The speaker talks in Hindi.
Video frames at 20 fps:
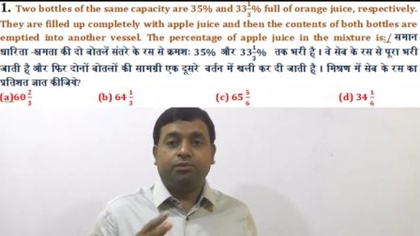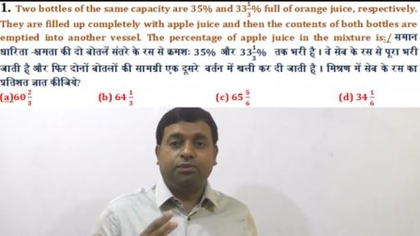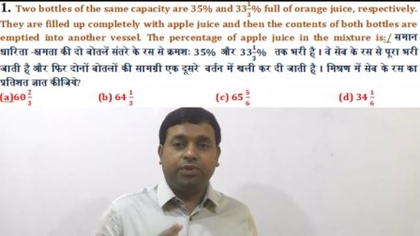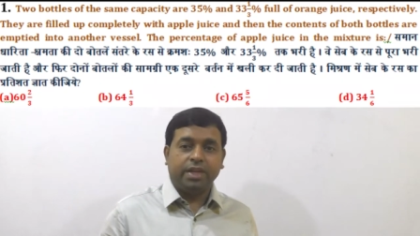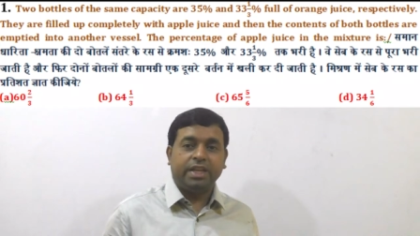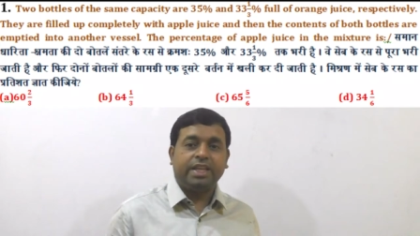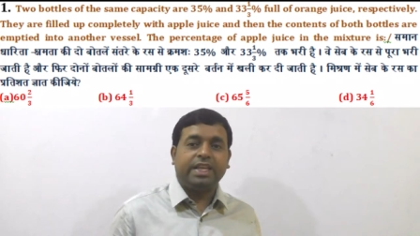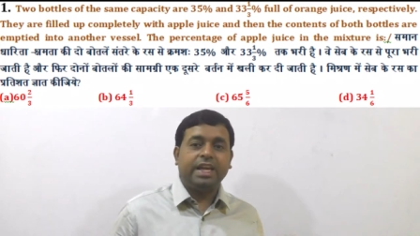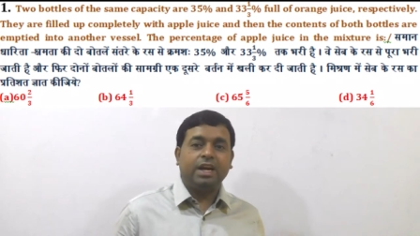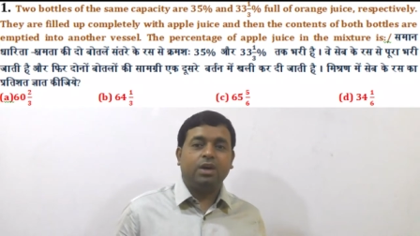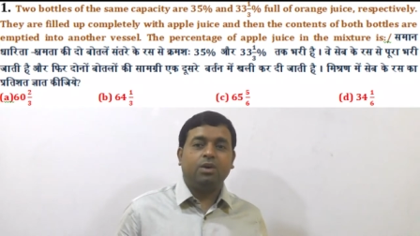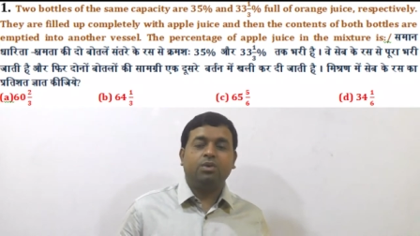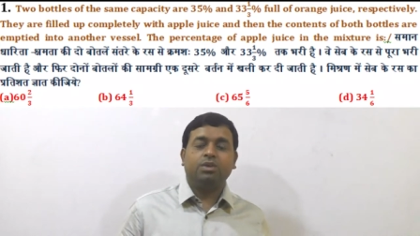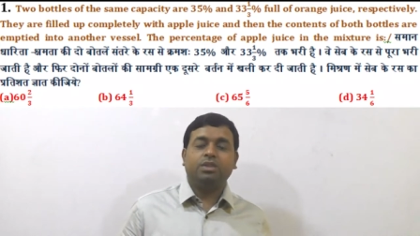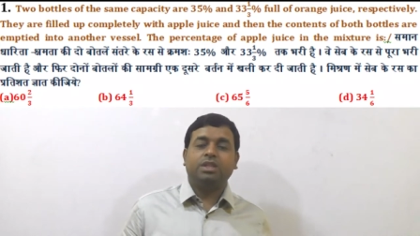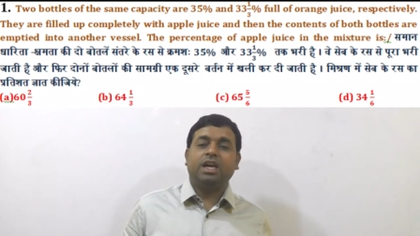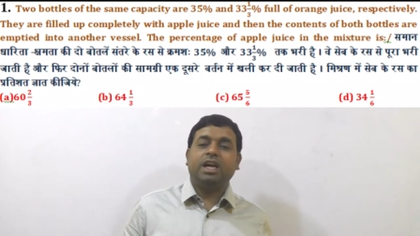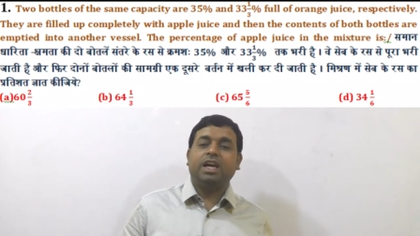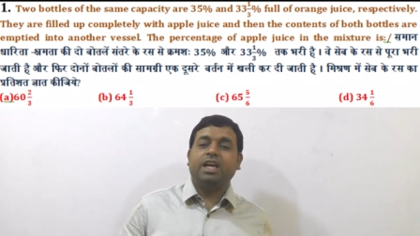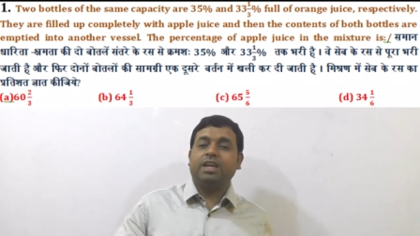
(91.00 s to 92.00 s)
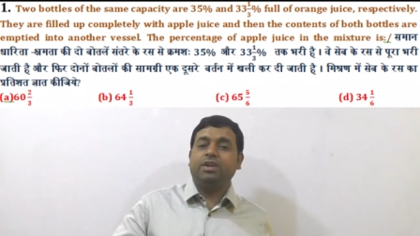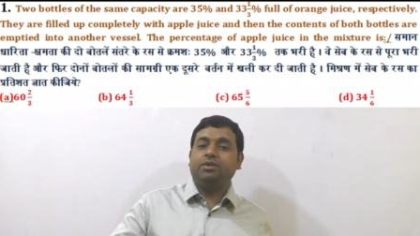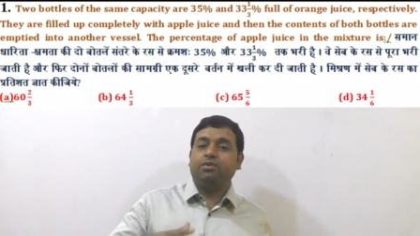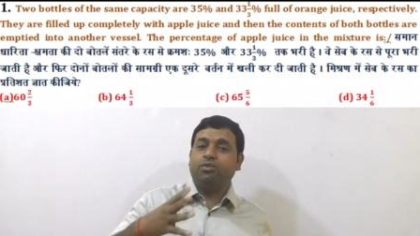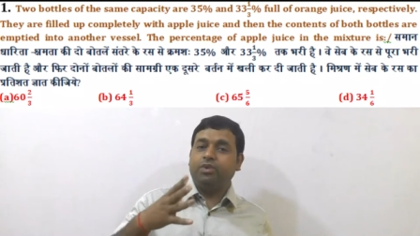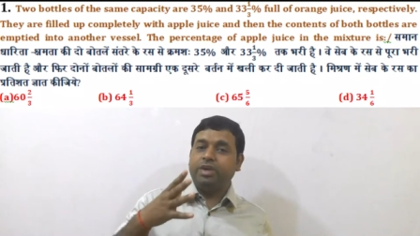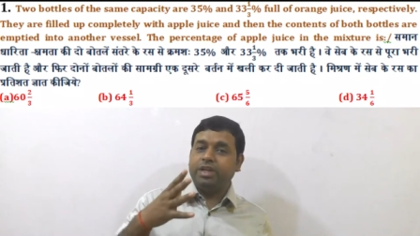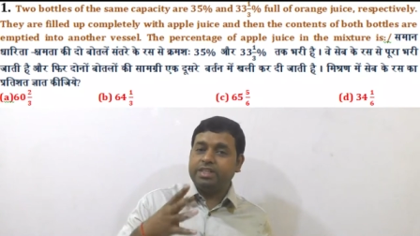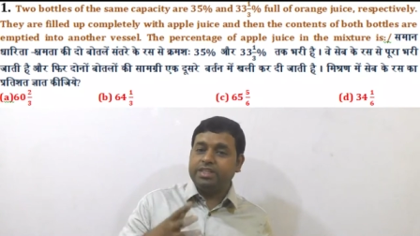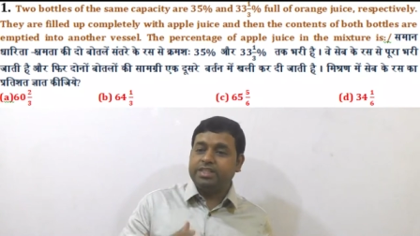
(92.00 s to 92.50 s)
फिर क्या होता है
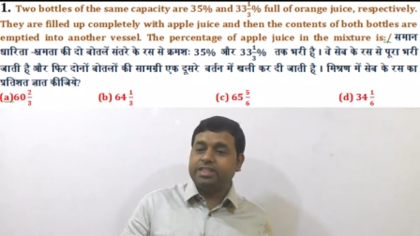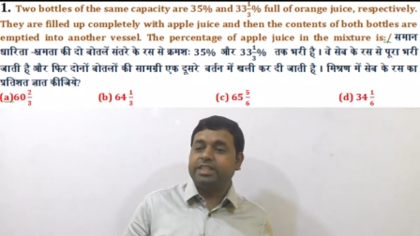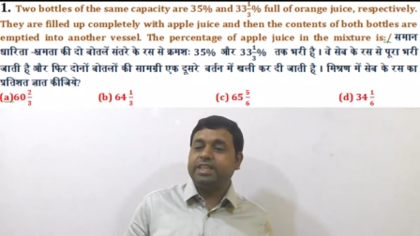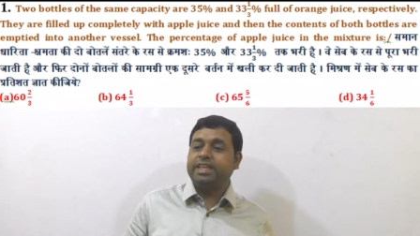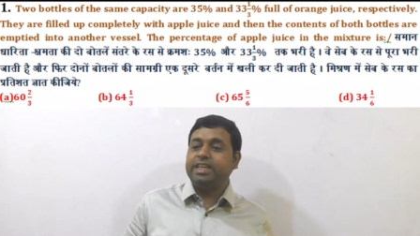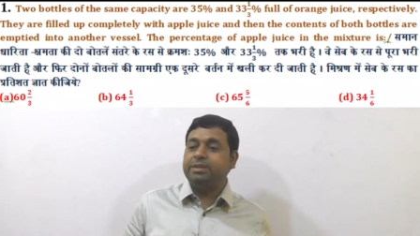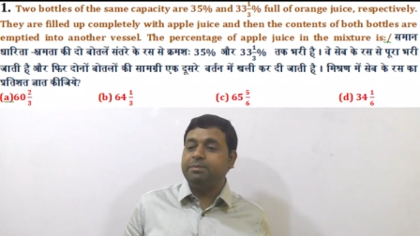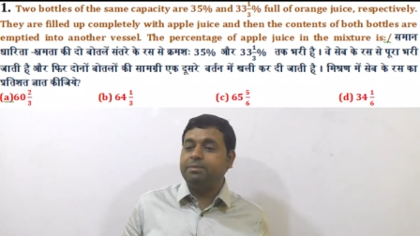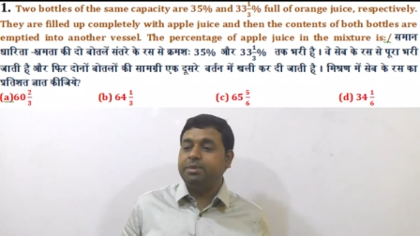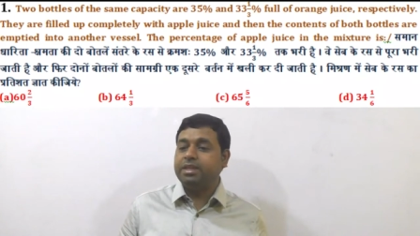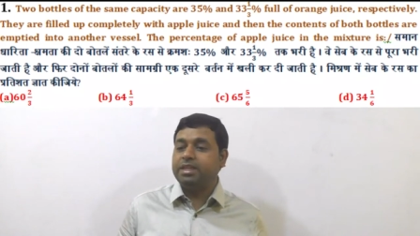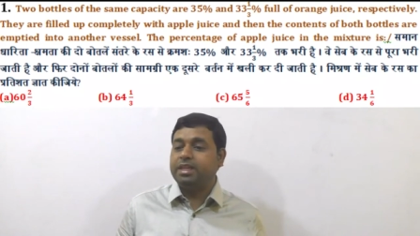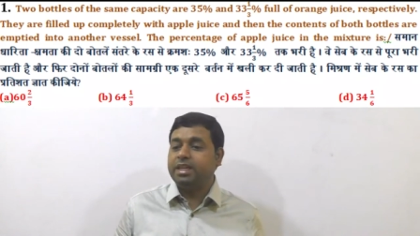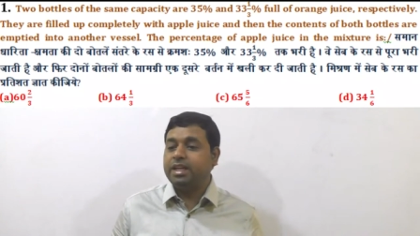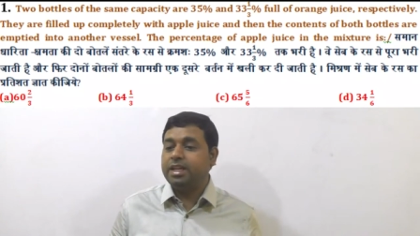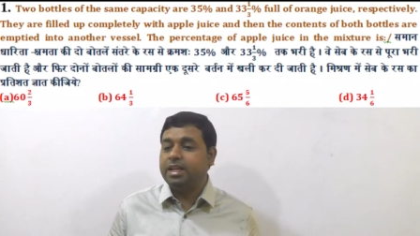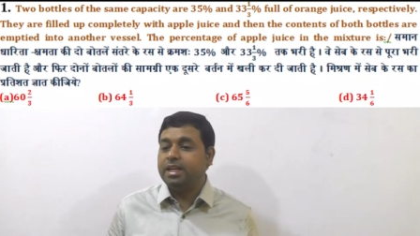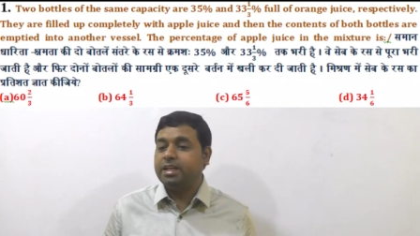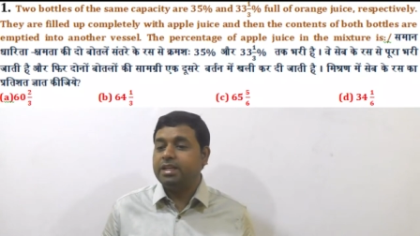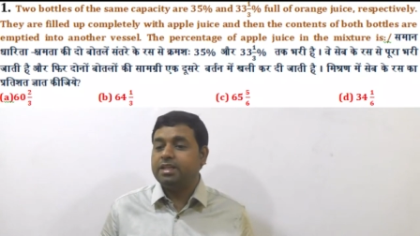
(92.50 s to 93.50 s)
वे सेब के